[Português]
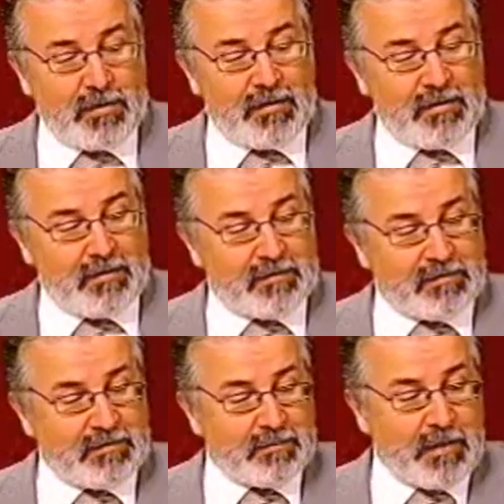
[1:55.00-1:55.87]
antes,
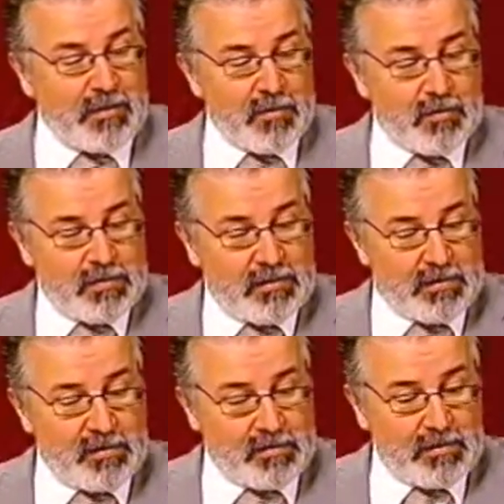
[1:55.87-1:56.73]
eh, na página
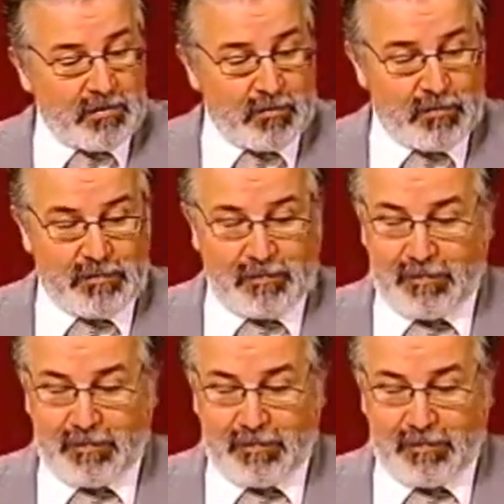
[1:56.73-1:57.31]
12 e 13... Por um lado